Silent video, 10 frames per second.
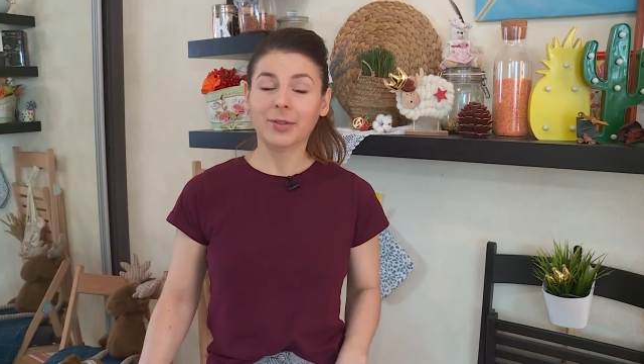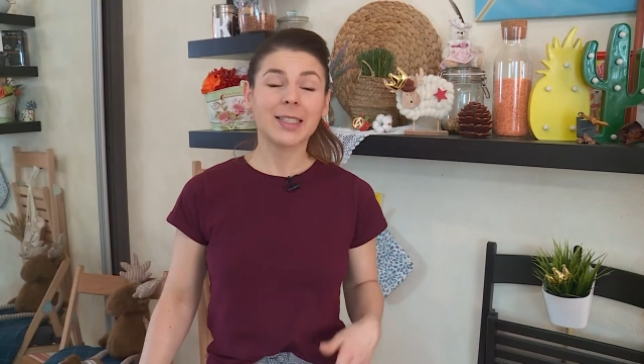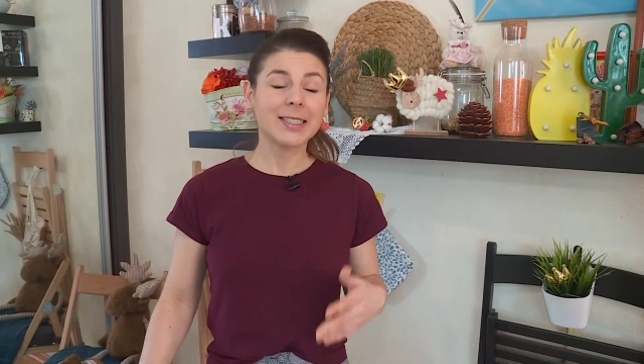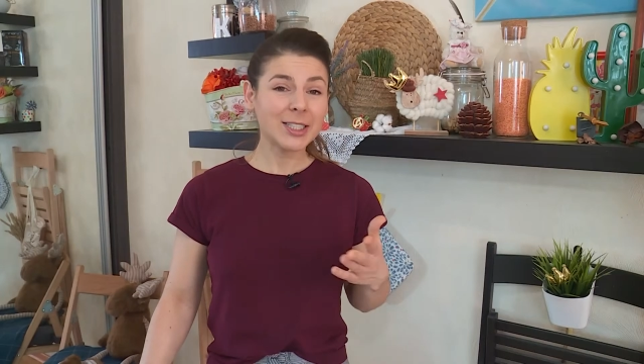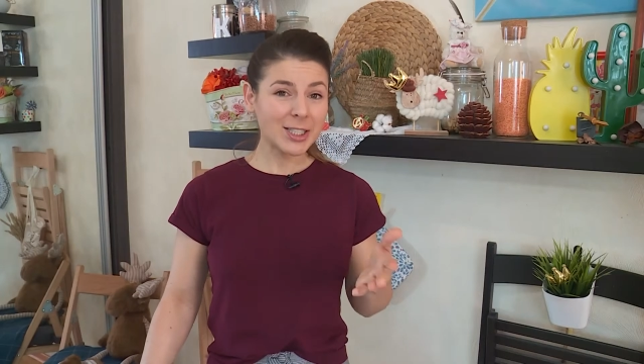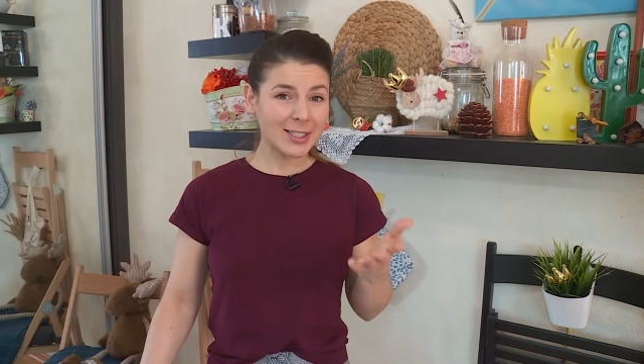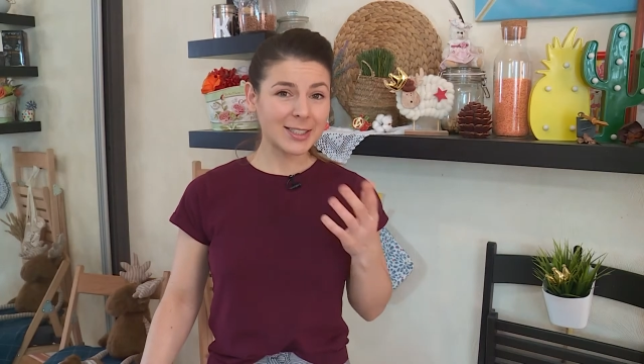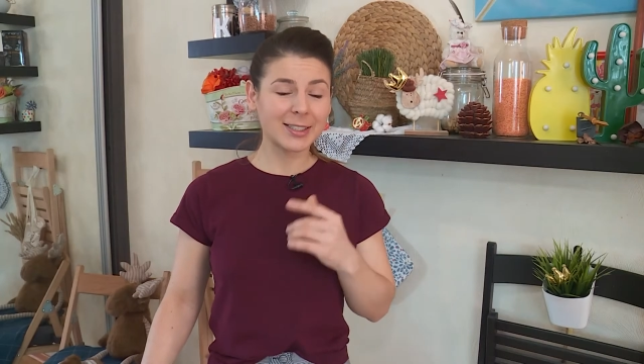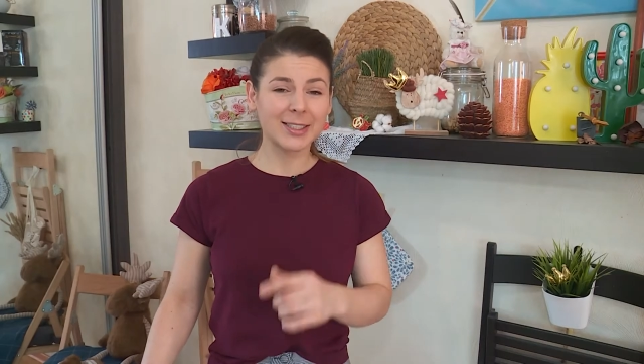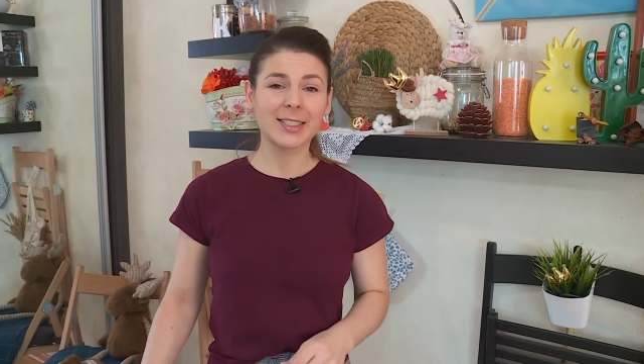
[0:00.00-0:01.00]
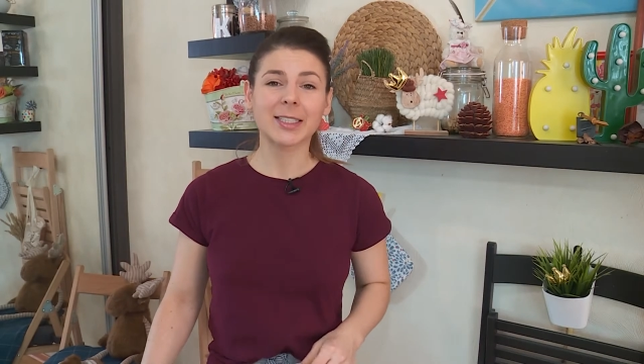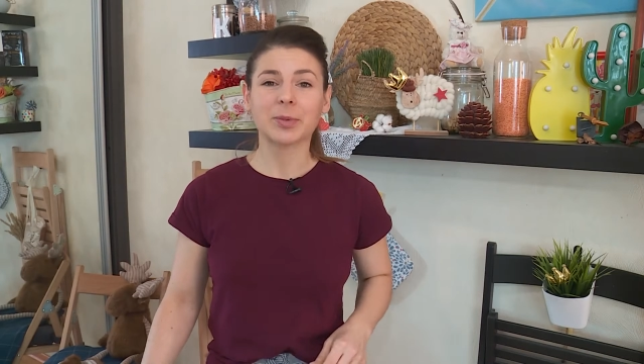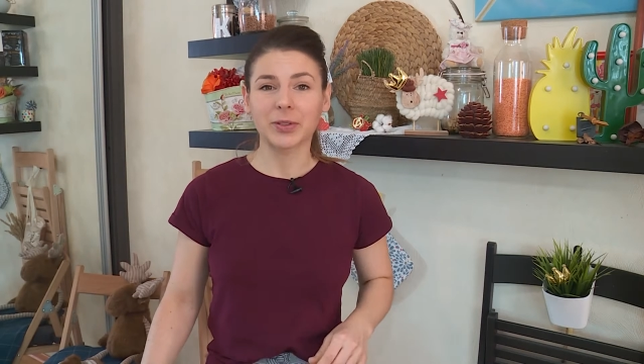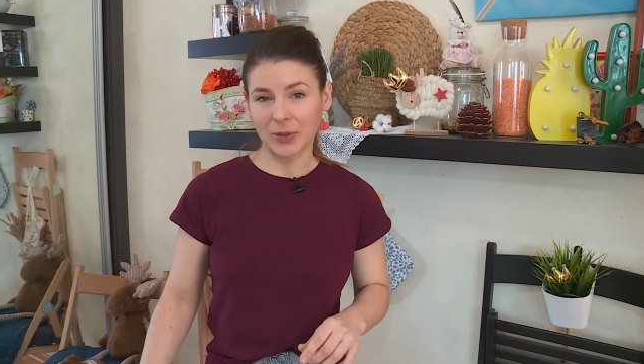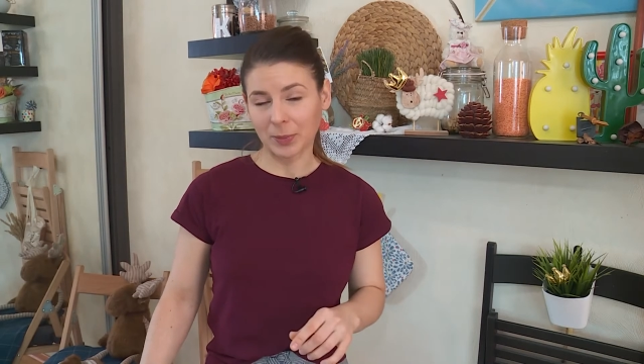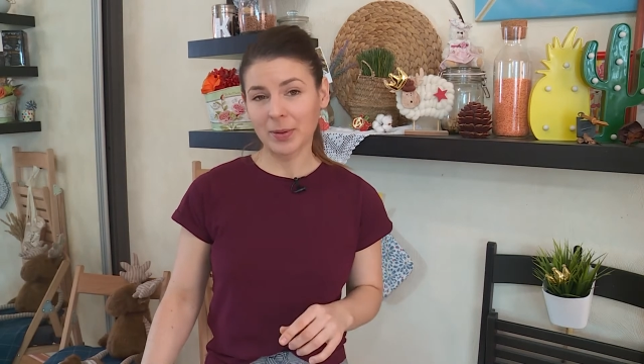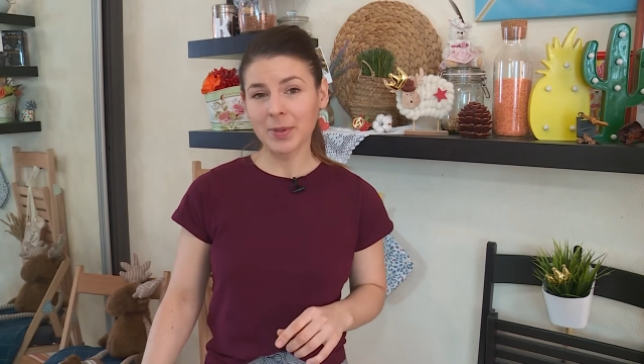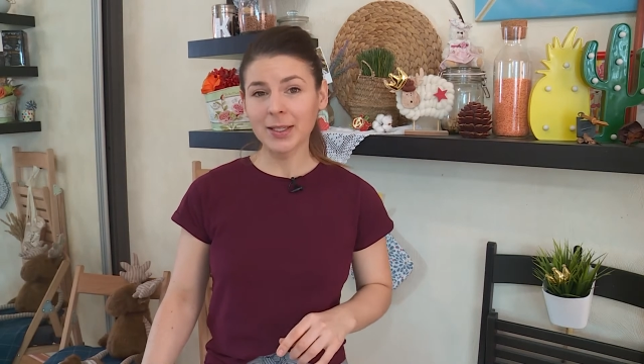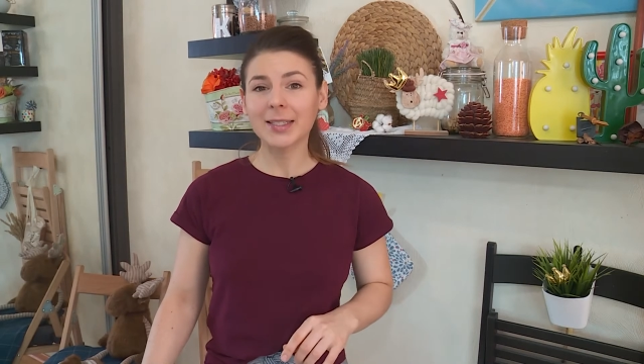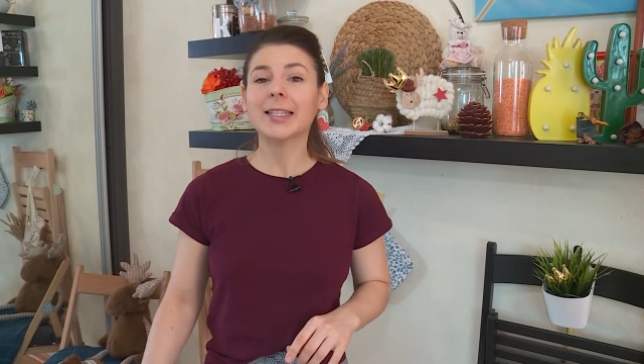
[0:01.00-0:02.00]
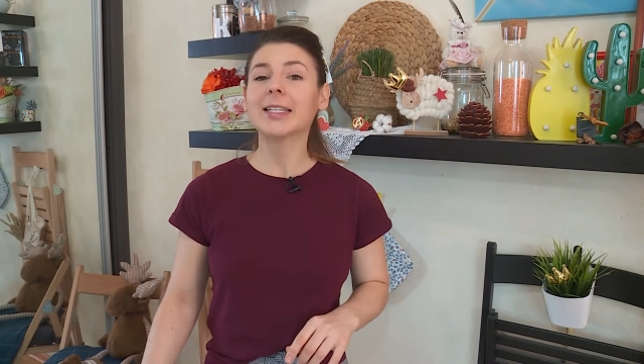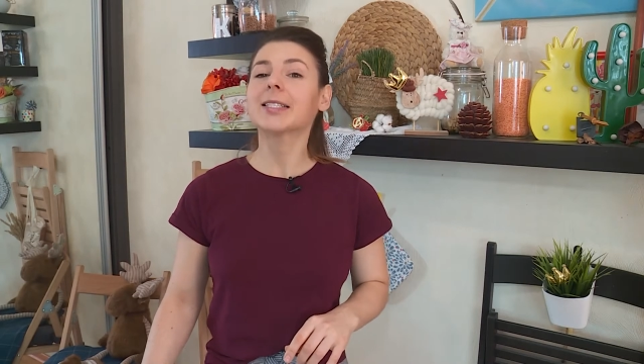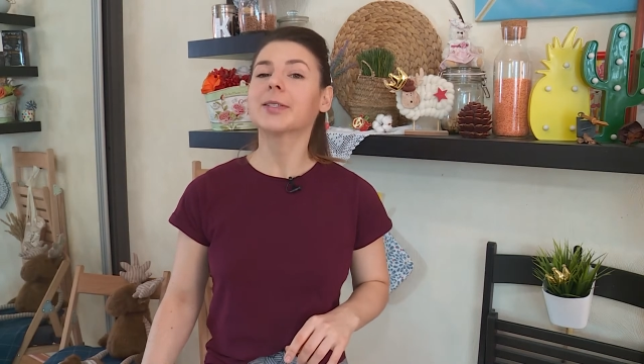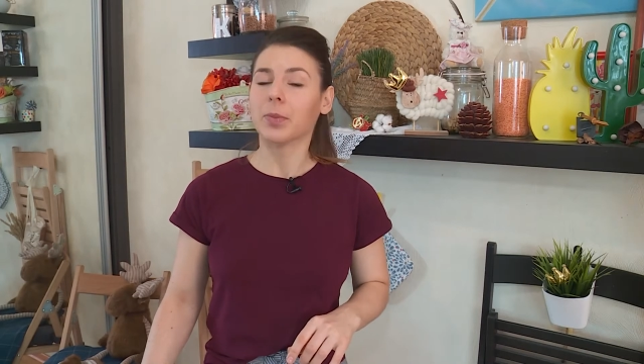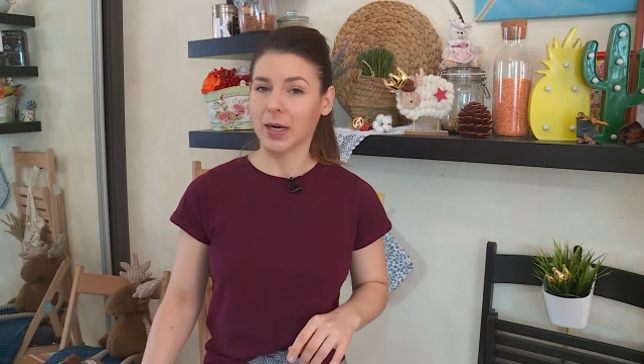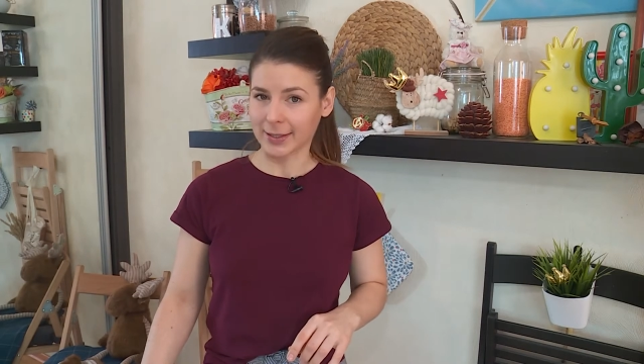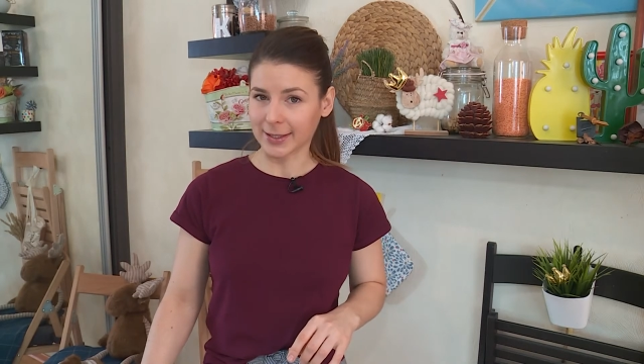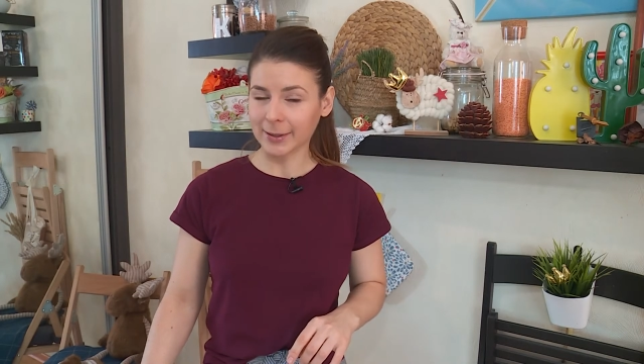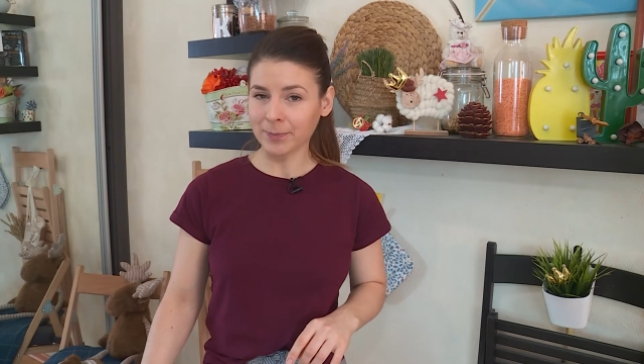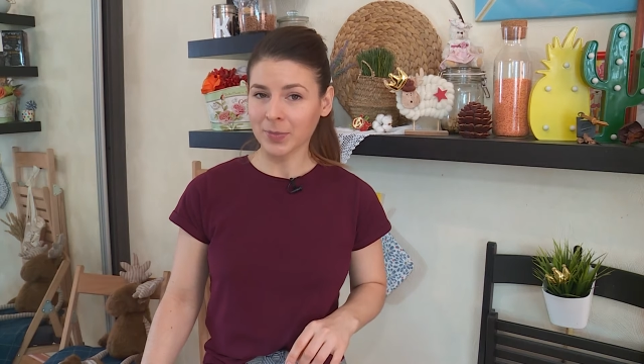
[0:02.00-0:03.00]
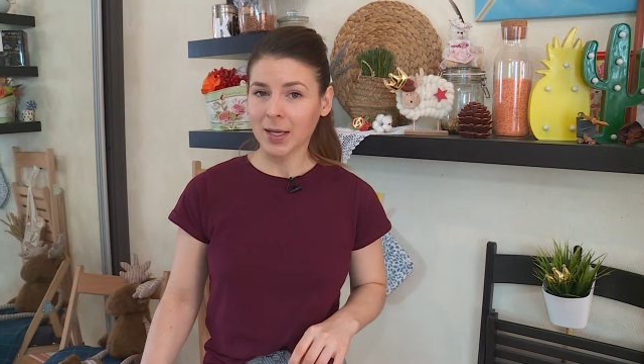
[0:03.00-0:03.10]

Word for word: классических рецептов, например, есть масло,